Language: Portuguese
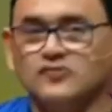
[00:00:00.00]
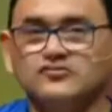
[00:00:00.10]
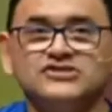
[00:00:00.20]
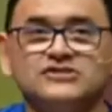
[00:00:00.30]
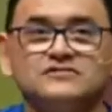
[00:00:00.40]

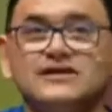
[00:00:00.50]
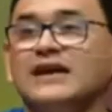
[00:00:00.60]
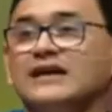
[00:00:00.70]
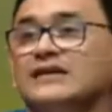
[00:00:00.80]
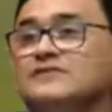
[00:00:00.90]
o dinheiro
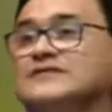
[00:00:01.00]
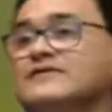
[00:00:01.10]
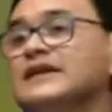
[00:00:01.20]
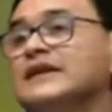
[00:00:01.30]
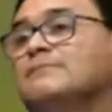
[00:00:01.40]
lá, você
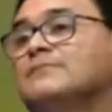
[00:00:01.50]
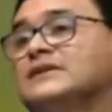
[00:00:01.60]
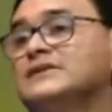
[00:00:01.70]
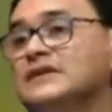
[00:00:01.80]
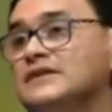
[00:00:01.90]
vai querer
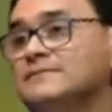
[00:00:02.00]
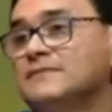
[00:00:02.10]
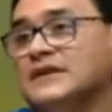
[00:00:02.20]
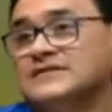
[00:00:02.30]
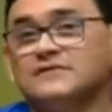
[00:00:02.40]
aprender.
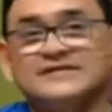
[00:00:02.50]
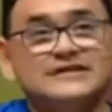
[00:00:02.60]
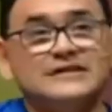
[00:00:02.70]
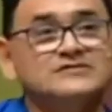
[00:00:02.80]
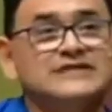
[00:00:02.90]
Se
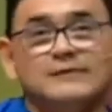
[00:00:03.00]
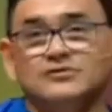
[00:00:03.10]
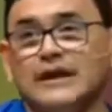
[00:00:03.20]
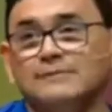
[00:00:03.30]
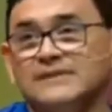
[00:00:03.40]
você não sabe o
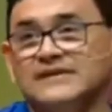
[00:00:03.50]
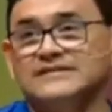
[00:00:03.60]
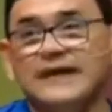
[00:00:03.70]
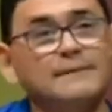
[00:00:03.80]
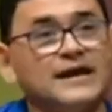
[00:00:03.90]
que é
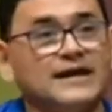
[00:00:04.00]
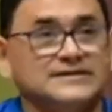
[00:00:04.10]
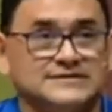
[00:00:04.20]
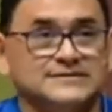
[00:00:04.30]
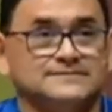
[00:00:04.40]
IPCA mais,